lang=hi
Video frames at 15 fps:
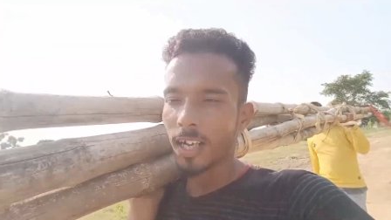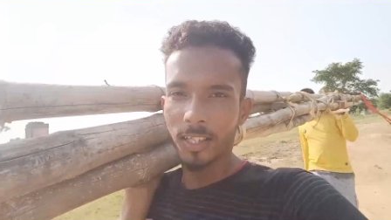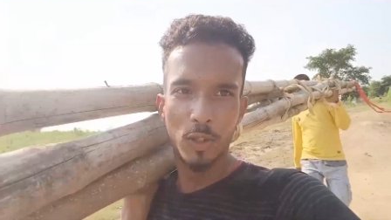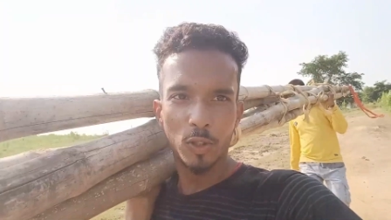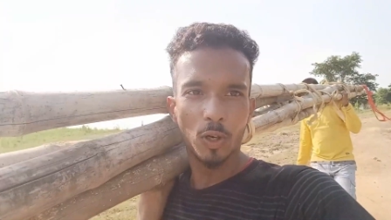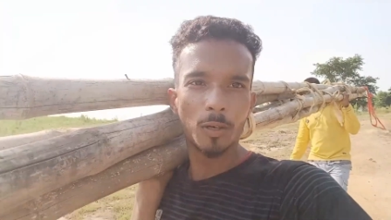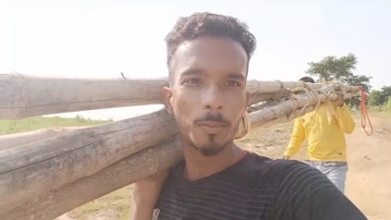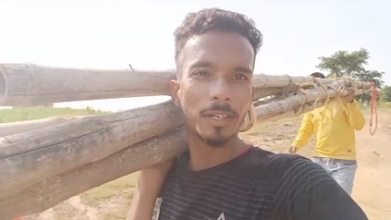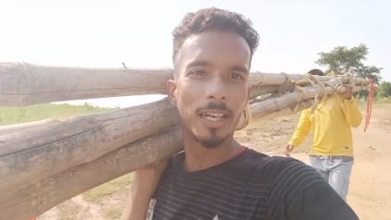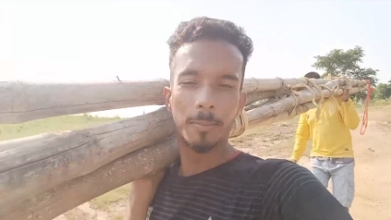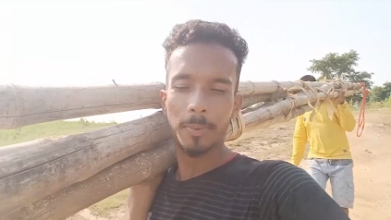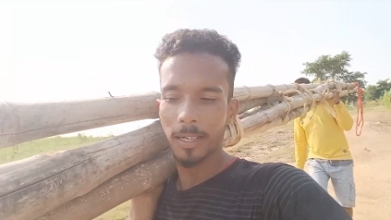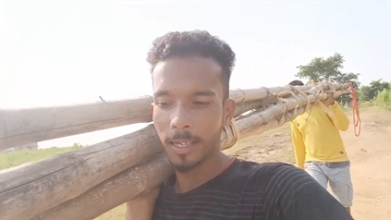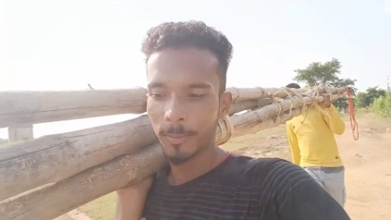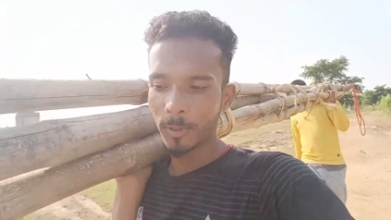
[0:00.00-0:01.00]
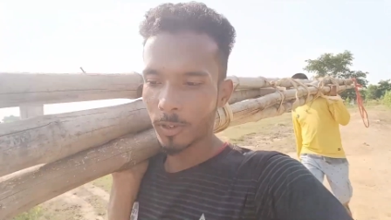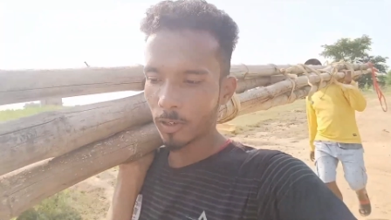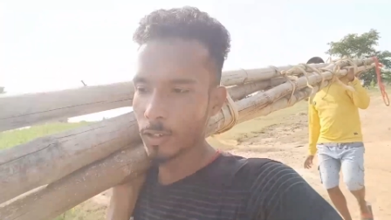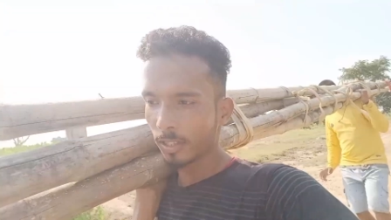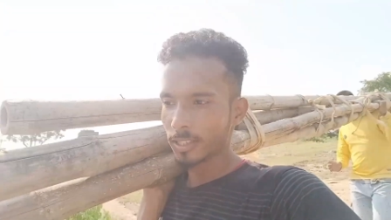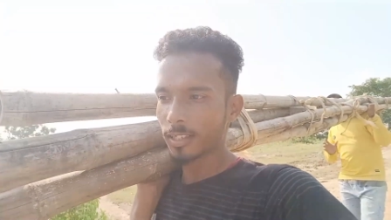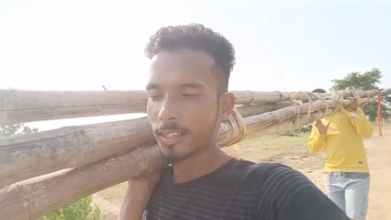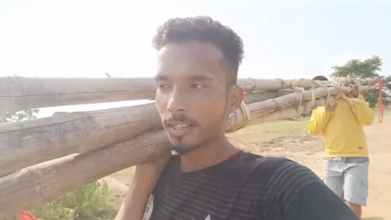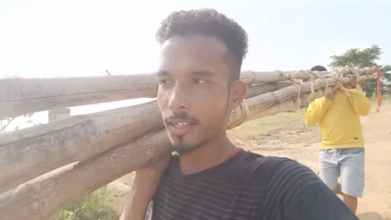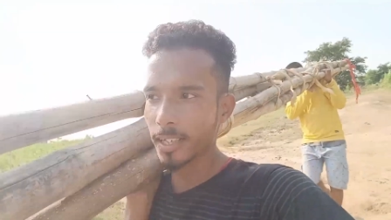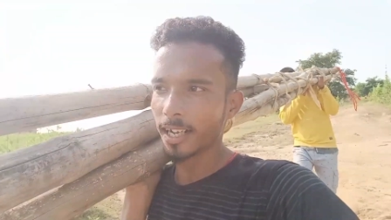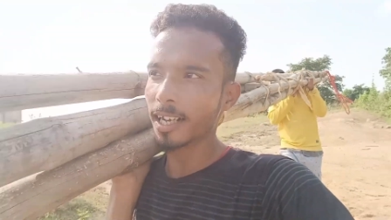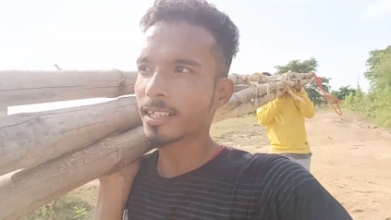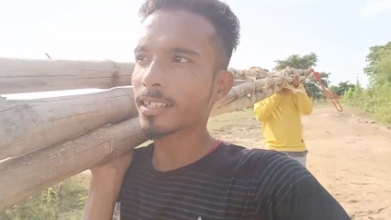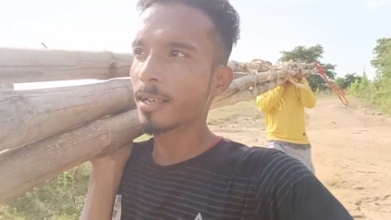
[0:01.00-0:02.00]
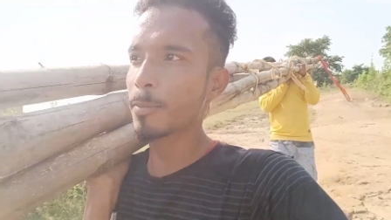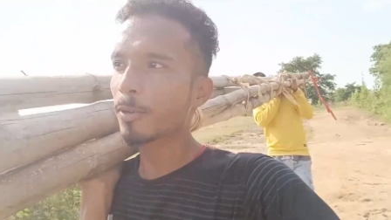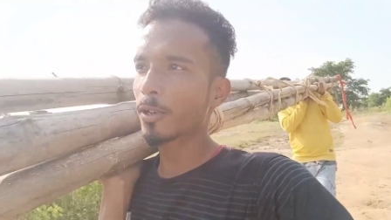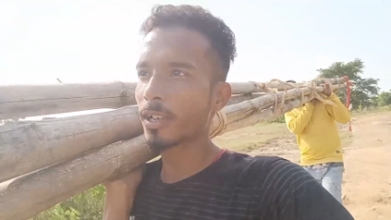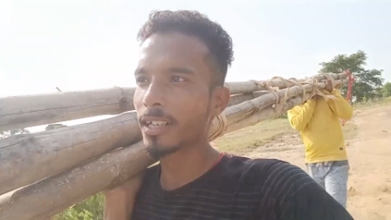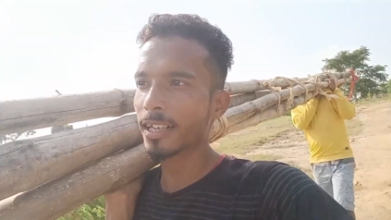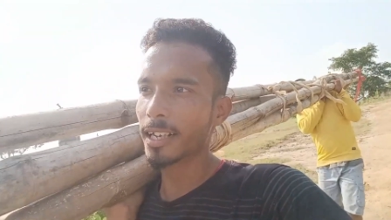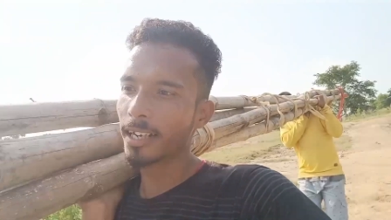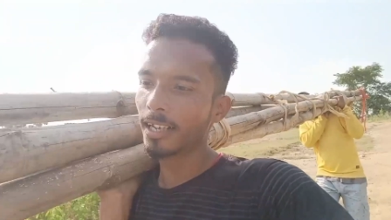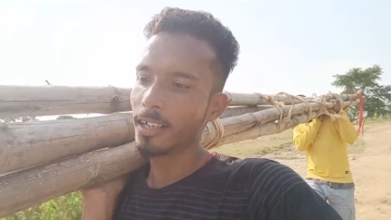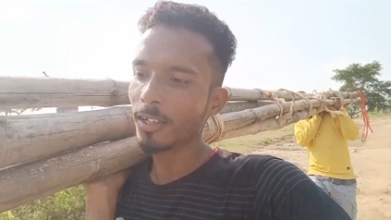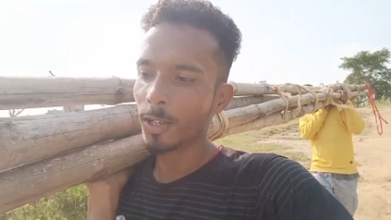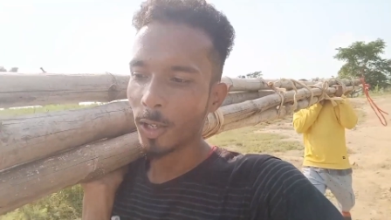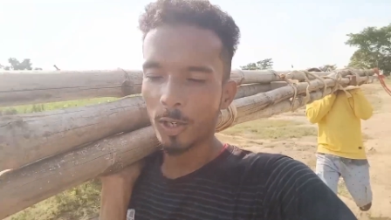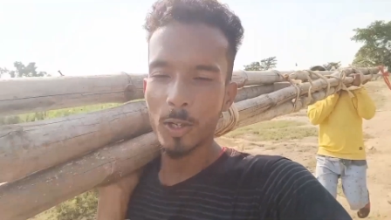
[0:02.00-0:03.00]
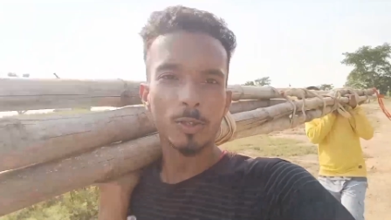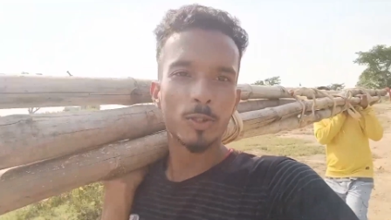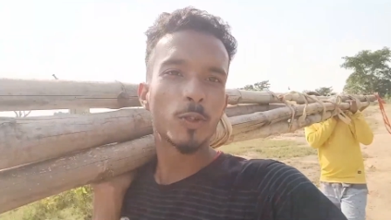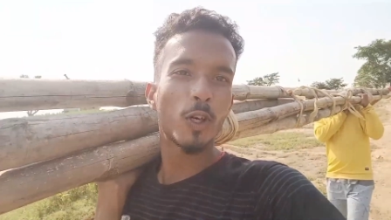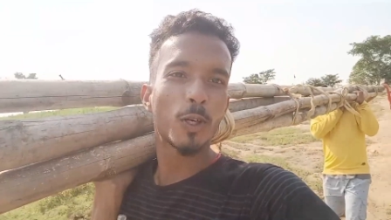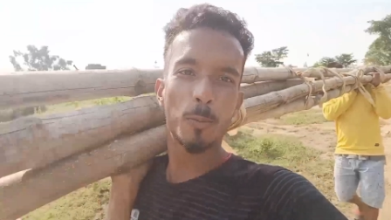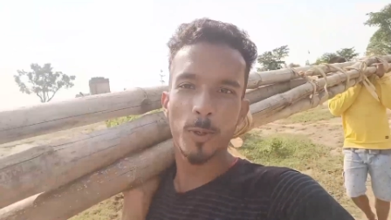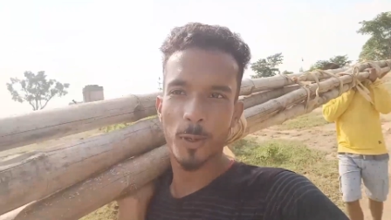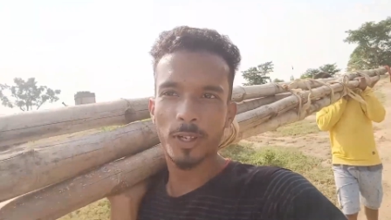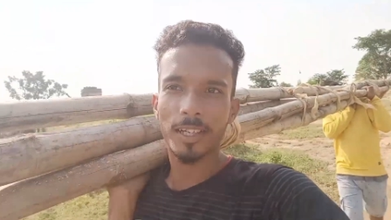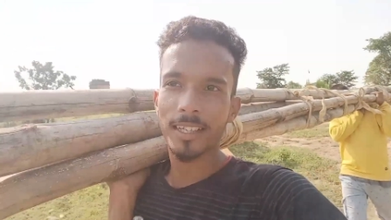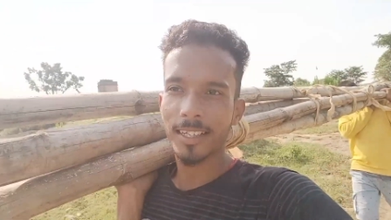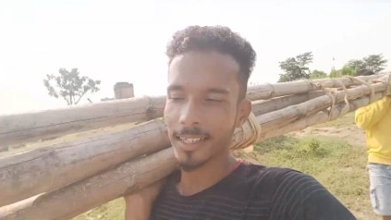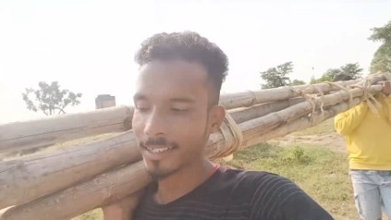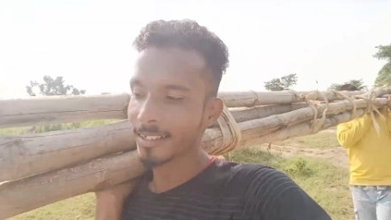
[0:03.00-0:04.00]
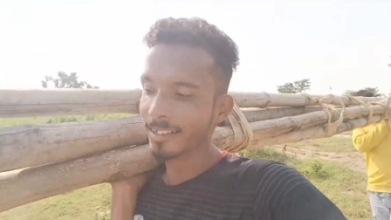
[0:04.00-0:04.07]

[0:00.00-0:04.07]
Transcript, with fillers: आज चोर बनना पड़ा हम लोग को इसलिए आज का ब्लॉगिंग रहेगा चोर ब्लॉगिंग